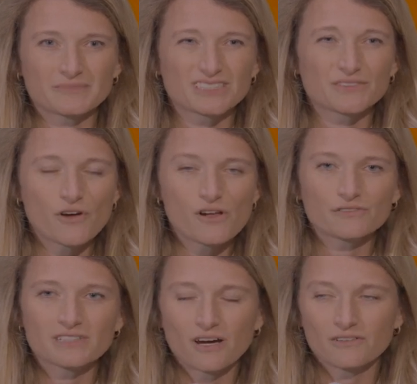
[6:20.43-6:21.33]

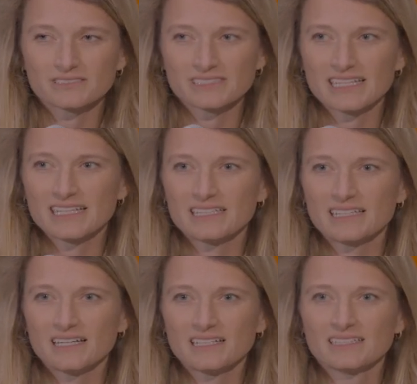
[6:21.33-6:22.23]
12.000
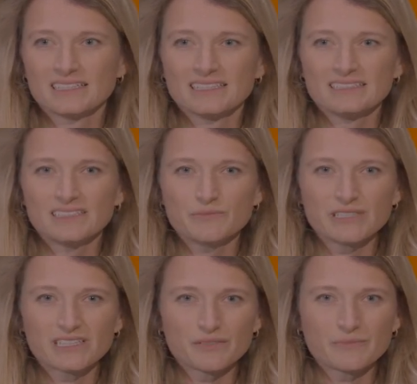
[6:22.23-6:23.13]
Kinder, die
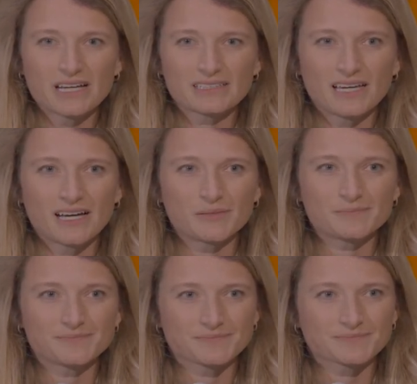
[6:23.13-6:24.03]
mitgemacht haben.